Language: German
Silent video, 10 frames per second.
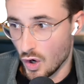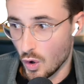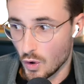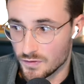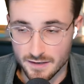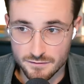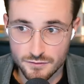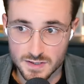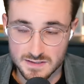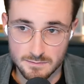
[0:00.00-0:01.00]
Und dann
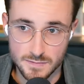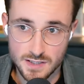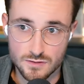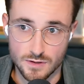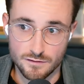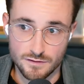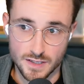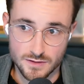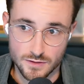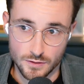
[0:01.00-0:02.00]
führt das eben nicht zur
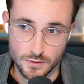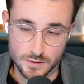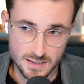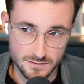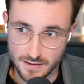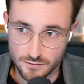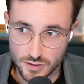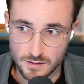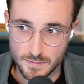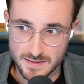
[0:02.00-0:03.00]
Inflation. Und deswegen
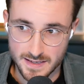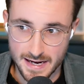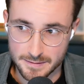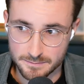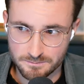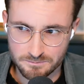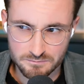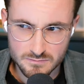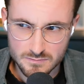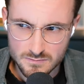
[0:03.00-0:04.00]
würde ich immer sagen,
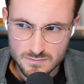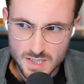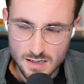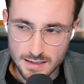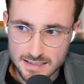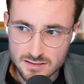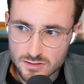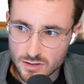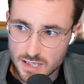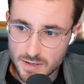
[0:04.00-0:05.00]
lass
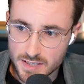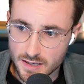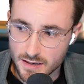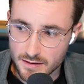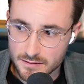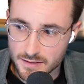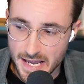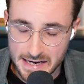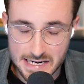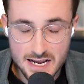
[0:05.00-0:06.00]
uns doch lieber einen, eine
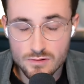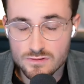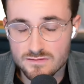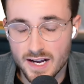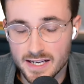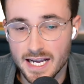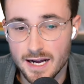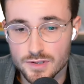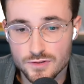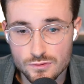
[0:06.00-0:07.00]

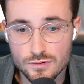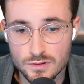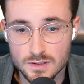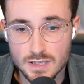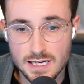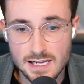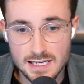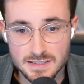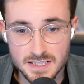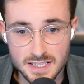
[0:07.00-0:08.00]
Erklärungsvariable suchen,
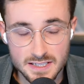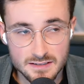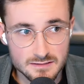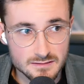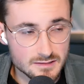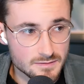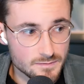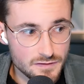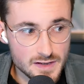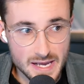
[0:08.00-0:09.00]
die
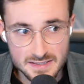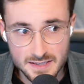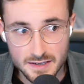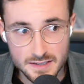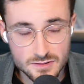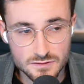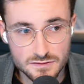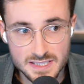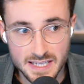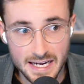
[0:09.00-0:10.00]
viel besser ist und
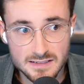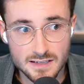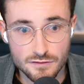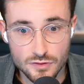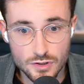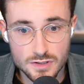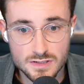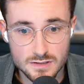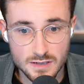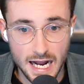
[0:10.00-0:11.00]
viel direkter
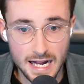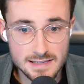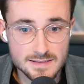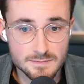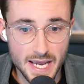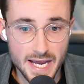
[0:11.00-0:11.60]
wirkt als mehr